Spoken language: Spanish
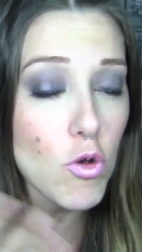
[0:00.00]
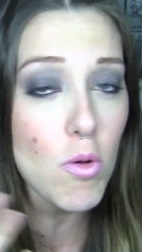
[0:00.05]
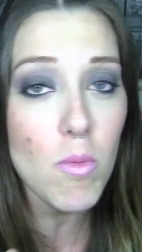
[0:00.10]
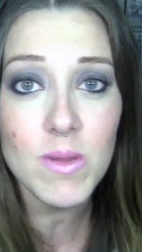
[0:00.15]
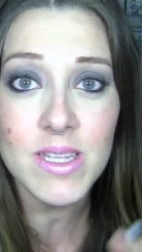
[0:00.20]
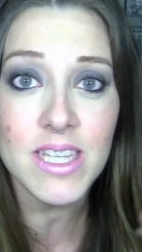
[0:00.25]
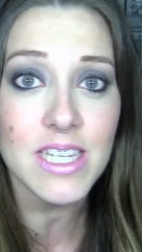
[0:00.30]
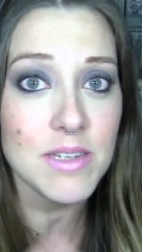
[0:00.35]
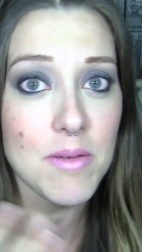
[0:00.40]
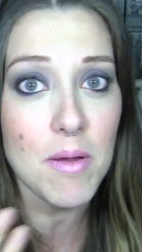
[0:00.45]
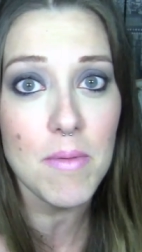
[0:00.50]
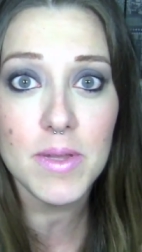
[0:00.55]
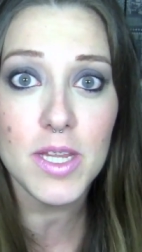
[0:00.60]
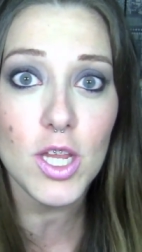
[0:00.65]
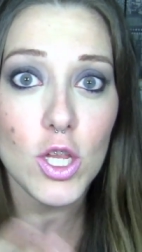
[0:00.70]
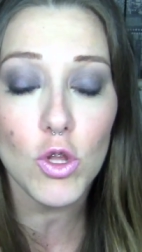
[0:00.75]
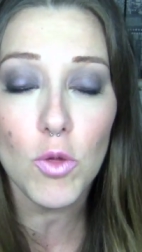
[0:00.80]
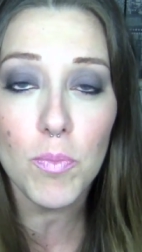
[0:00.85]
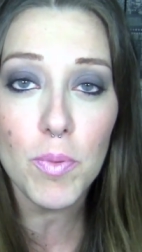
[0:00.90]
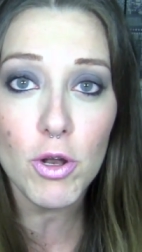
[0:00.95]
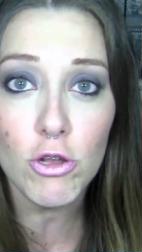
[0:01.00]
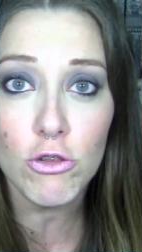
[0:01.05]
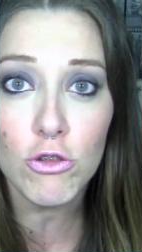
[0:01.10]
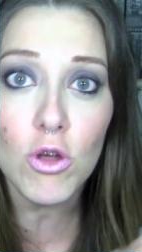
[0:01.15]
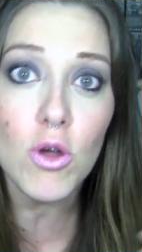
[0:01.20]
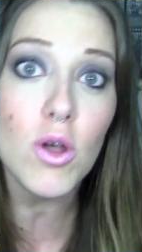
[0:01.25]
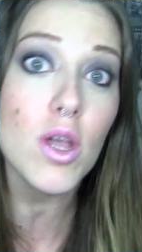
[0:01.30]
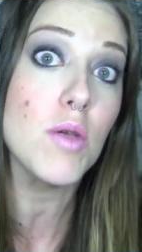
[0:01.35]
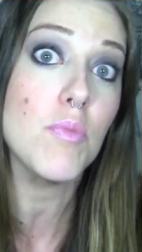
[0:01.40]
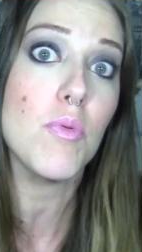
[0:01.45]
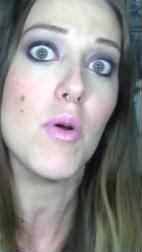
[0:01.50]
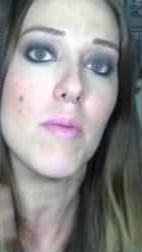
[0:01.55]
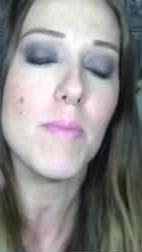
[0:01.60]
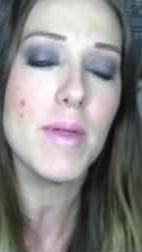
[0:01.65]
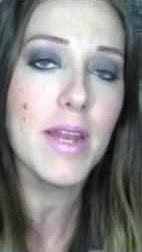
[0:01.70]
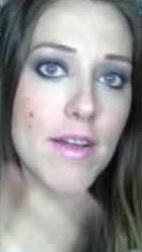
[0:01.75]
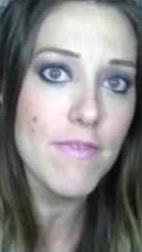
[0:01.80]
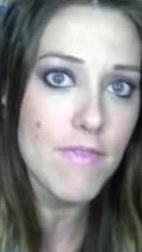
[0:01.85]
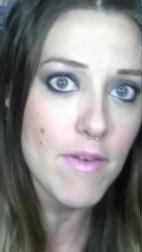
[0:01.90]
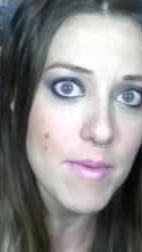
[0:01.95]
normalmente se va vendiendo pronto y
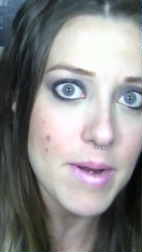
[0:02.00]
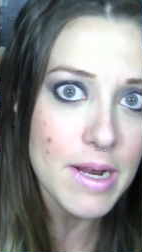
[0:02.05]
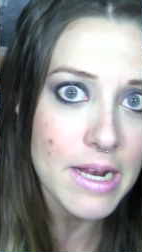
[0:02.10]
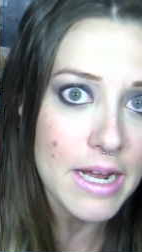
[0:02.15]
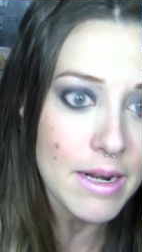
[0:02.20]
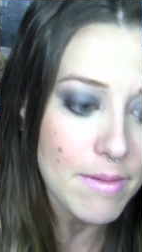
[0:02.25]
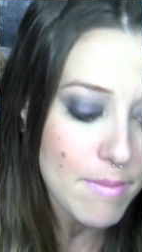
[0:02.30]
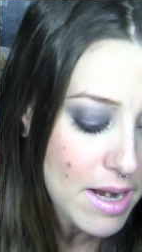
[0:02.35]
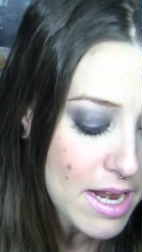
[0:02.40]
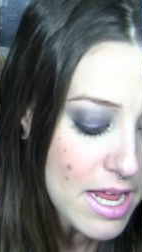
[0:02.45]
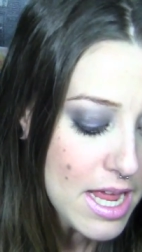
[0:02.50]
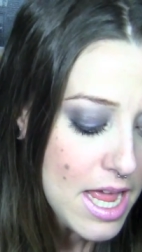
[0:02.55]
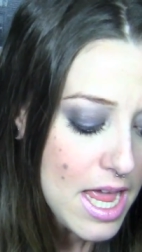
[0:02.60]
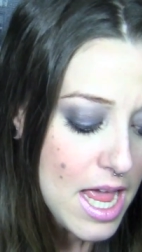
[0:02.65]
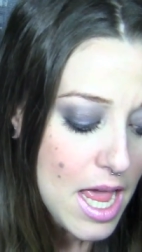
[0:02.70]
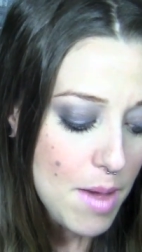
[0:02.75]
vuelven a fabricar, ¿vale?